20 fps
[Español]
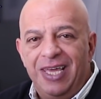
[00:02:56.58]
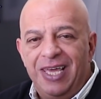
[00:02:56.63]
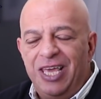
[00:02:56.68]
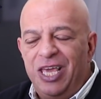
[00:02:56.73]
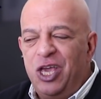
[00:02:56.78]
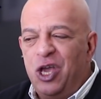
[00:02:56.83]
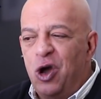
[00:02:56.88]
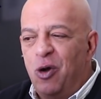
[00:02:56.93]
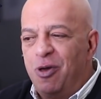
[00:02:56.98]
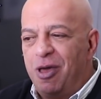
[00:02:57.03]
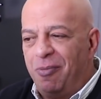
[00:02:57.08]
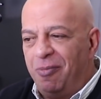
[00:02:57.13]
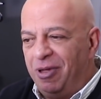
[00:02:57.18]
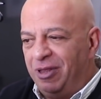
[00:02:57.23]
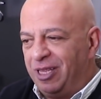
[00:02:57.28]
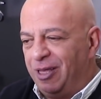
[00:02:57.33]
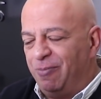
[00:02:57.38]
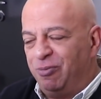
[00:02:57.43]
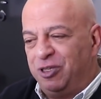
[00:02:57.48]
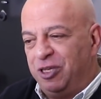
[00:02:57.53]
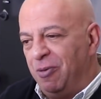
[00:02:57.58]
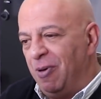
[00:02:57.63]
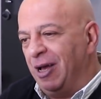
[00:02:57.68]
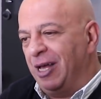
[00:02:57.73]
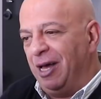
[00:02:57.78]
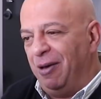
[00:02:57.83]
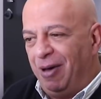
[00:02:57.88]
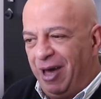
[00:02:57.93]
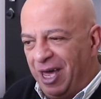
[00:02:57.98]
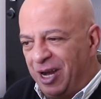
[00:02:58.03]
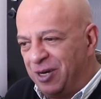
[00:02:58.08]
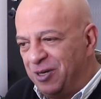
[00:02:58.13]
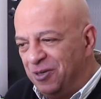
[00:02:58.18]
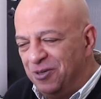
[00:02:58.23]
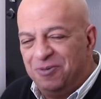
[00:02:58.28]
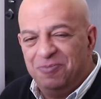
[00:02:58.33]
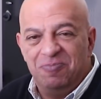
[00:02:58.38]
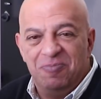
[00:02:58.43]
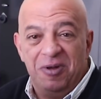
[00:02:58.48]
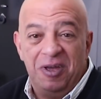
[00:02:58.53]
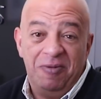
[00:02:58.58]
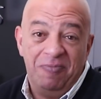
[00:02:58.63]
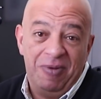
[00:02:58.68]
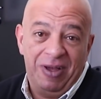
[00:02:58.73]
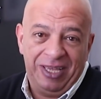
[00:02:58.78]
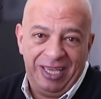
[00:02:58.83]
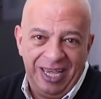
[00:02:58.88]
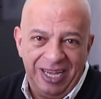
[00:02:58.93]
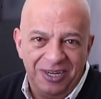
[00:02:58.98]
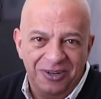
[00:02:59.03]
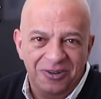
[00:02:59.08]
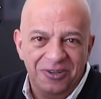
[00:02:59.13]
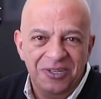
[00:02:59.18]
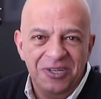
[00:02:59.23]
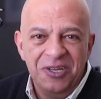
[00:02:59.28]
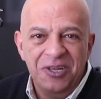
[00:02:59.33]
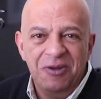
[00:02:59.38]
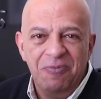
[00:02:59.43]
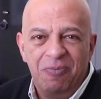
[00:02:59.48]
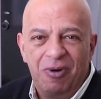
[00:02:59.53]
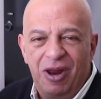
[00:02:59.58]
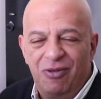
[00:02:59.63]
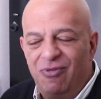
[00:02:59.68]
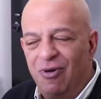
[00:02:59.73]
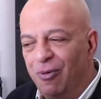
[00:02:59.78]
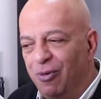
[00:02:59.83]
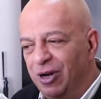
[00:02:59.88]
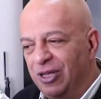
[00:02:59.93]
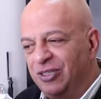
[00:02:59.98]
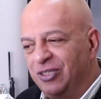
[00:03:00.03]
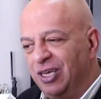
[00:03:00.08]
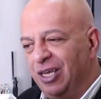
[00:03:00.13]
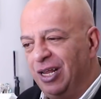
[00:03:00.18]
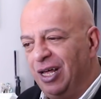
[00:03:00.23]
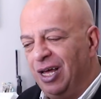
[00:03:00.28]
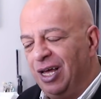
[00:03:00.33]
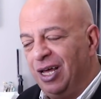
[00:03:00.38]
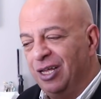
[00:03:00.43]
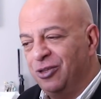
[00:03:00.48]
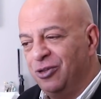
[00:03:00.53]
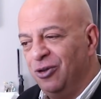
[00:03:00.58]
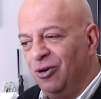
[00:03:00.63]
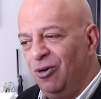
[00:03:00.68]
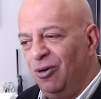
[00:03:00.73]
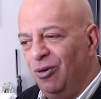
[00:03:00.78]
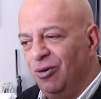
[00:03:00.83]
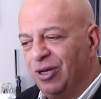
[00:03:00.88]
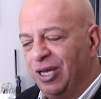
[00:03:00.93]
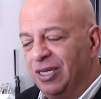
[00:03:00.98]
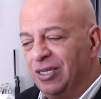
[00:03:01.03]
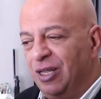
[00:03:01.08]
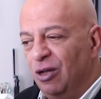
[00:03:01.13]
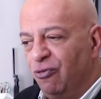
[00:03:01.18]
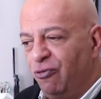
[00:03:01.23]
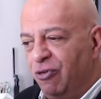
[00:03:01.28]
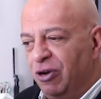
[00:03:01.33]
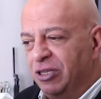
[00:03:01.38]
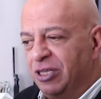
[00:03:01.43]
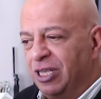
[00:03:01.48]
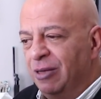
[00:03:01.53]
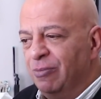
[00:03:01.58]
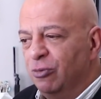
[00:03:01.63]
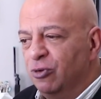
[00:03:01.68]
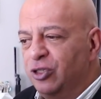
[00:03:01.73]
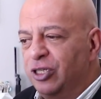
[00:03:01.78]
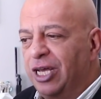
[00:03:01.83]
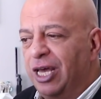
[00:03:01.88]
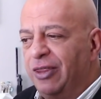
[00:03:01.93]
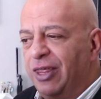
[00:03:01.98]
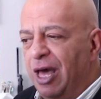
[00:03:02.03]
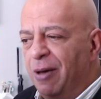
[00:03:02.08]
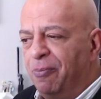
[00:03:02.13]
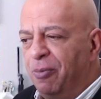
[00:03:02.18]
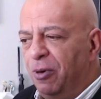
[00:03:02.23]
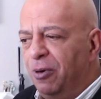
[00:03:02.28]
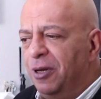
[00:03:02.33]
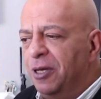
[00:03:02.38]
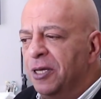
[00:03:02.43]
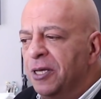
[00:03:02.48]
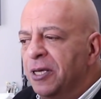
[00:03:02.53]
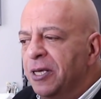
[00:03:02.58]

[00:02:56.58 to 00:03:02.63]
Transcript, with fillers: y obviamente pues, se va a acabar, ¿no? Me imagino, para favorecer a todo lo que es la oferta de música de Apple,